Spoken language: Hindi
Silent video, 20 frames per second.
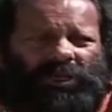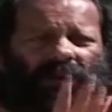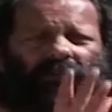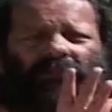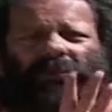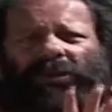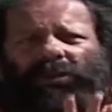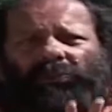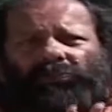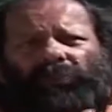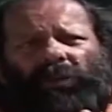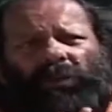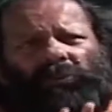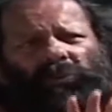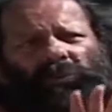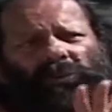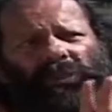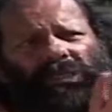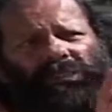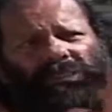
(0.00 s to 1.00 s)
उनका मन
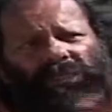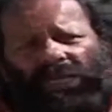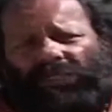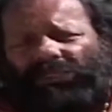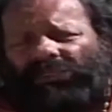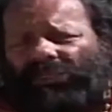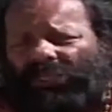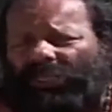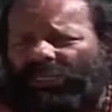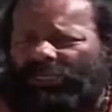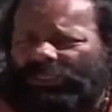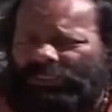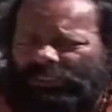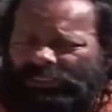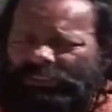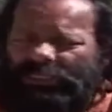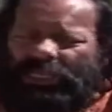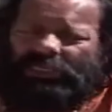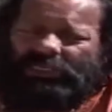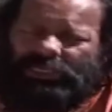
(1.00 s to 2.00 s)
प्रभु के साथ नहीं ले
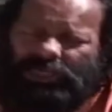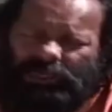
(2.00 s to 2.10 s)
जाता